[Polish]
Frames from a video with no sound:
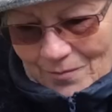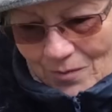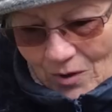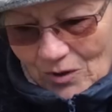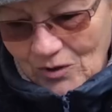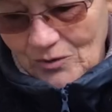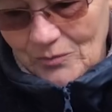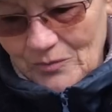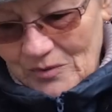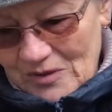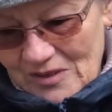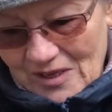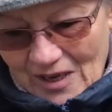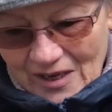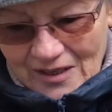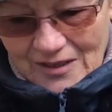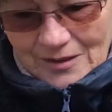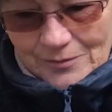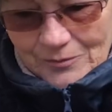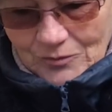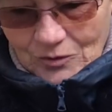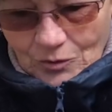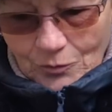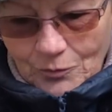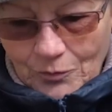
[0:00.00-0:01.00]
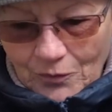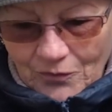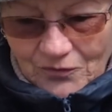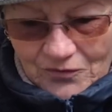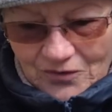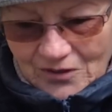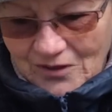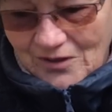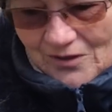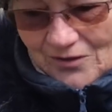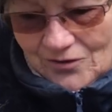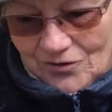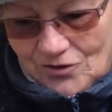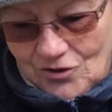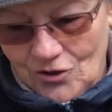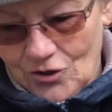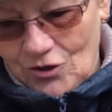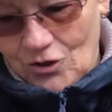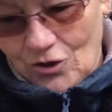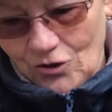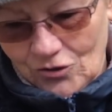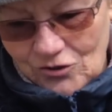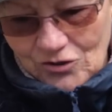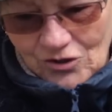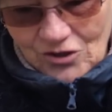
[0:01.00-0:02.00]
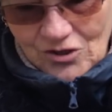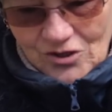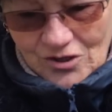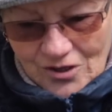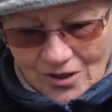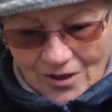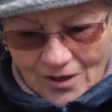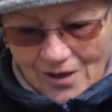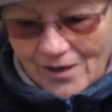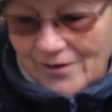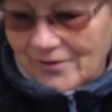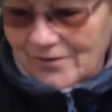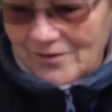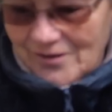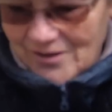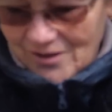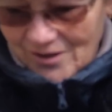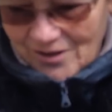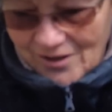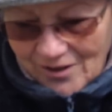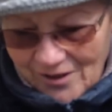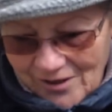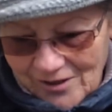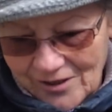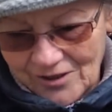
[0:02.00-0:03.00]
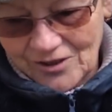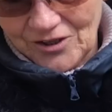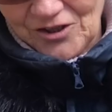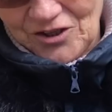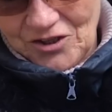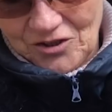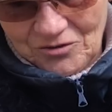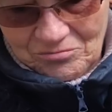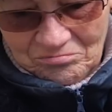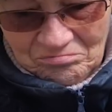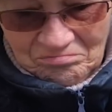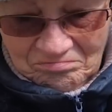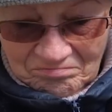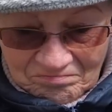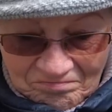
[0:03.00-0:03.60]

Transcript: Moim zdaniem to powinno się chodzić na lekcje religii.